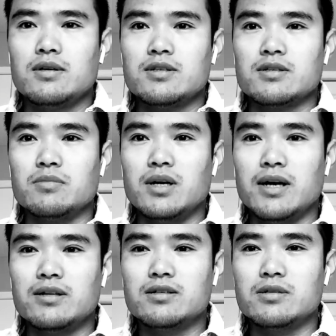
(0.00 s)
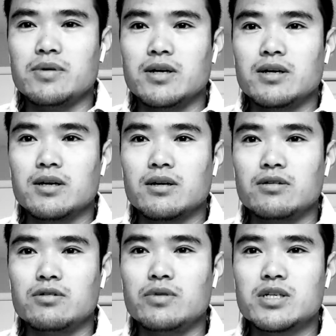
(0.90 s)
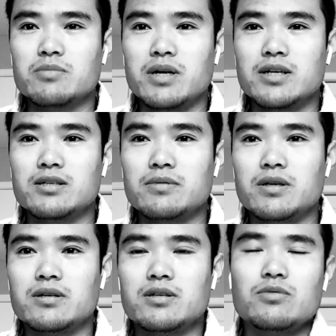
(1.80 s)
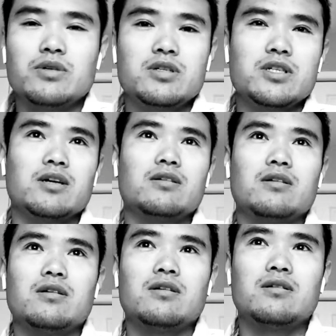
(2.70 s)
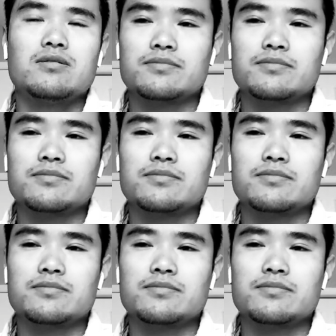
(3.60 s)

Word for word: 怎么来的这边，还有为什么来这边。因为之前呢，